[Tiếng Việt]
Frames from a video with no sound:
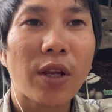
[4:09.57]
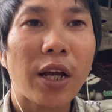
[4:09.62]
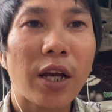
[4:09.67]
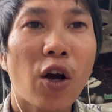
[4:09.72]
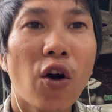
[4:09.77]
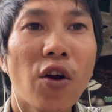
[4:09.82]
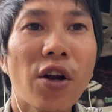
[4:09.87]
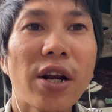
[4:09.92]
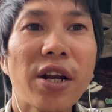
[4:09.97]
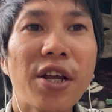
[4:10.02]

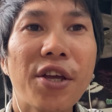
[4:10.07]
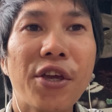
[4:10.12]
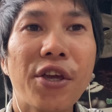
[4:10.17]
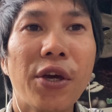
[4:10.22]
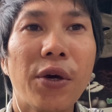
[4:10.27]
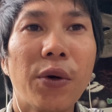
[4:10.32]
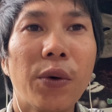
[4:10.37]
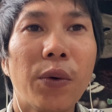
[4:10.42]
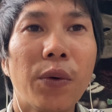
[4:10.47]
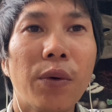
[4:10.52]
có rất là
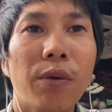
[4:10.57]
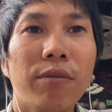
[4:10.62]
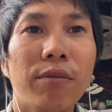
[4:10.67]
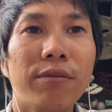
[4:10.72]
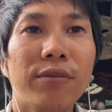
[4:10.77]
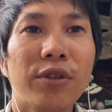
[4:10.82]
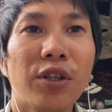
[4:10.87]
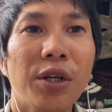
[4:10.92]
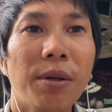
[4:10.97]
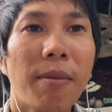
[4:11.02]
nhiều
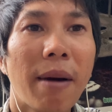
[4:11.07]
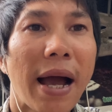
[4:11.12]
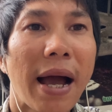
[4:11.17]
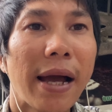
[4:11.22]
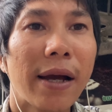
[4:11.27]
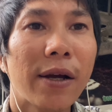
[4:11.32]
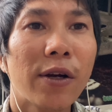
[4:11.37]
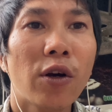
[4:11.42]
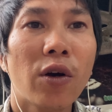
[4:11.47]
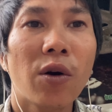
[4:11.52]
người
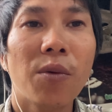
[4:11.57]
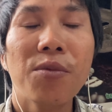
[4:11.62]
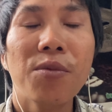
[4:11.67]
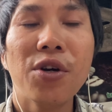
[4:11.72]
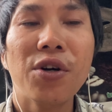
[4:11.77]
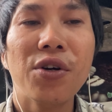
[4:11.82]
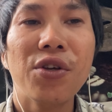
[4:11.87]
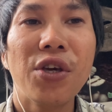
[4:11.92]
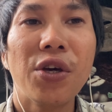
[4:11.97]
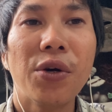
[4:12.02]
bạn cũng
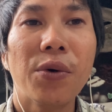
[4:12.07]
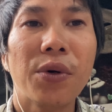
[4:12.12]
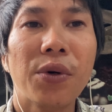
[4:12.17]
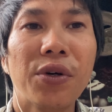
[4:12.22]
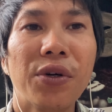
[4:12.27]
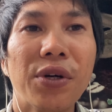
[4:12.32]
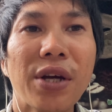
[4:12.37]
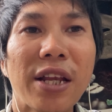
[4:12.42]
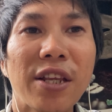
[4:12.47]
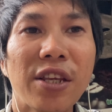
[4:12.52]
như nhiều
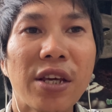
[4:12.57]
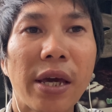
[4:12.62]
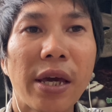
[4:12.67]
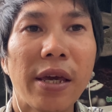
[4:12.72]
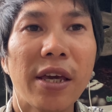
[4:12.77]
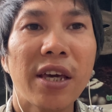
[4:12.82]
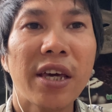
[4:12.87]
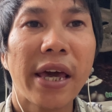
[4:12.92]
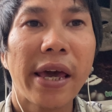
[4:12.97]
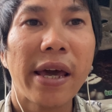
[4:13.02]
người anh
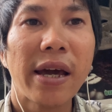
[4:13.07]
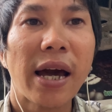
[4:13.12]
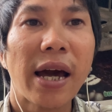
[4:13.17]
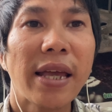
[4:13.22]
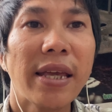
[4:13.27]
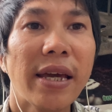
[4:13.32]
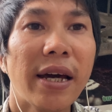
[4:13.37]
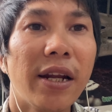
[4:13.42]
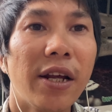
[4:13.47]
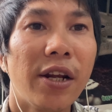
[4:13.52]
chị kể cả
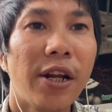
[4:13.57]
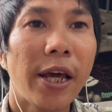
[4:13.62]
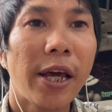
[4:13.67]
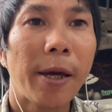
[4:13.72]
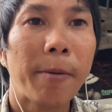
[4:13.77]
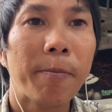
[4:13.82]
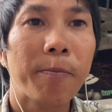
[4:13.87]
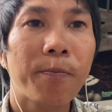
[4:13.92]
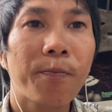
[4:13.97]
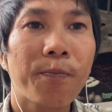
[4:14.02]
gia đình
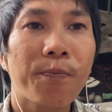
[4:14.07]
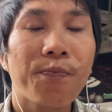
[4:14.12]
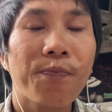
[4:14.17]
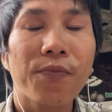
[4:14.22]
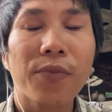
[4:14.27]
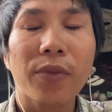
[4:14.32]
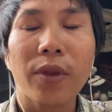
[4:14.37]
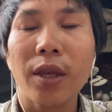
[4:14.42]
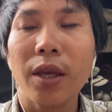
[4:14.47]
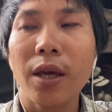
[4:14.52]
em
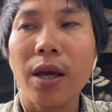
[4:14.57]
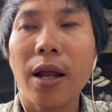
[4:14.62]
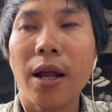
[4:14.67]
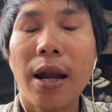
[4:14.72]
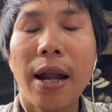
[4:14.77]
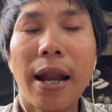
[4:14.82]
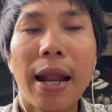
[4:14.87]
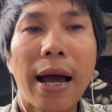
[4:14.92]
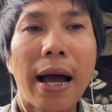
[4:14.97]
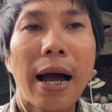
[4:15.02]

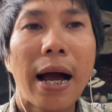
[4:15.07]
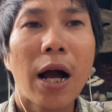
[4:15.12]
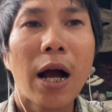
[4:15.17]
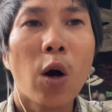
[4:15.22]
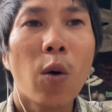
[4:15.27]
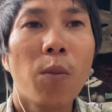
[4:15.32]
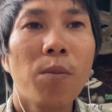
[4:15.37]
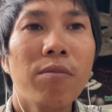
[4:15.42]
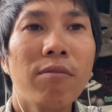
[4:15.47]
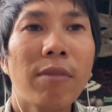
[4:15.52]
là
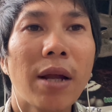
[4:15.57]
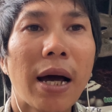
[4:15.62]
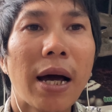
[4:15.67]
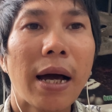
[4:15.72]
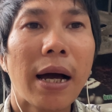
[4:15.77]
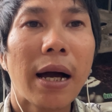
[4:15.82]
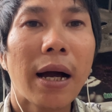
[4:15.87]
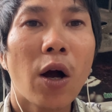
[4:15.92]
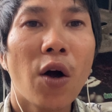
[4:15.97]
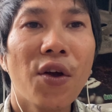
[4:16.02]
cũng
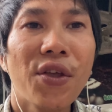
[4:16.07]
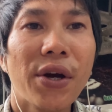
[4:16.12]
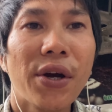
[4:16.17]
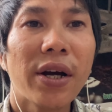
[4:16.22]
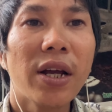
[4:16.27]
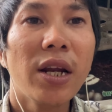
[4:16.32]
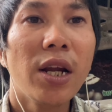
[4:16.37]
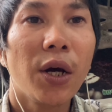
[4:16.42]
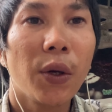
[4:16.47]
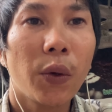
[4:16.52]
là có những
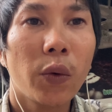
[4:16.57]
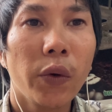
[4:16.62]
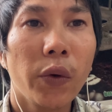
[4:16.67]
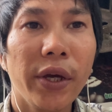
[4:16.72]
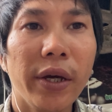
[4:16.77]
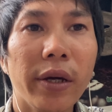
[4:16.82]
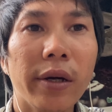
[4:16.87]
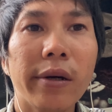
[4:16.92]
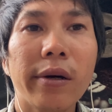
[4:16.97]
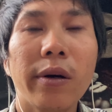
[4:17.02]
cái lời
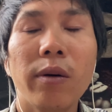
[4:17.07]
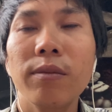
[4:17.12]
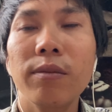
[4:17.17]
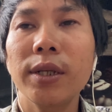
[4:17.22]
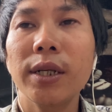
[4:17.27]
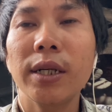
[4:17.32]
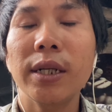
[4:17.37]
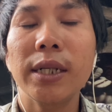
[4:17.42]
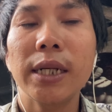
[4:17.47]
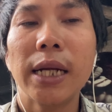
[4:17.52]
khuyên cũng
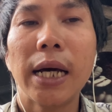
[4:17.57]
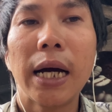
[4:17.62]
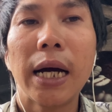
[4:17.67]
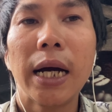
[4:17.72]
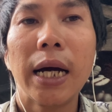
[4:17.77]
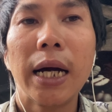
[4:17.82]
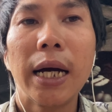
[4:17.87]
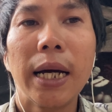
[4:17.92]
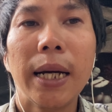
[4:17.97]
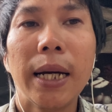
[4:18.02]
như là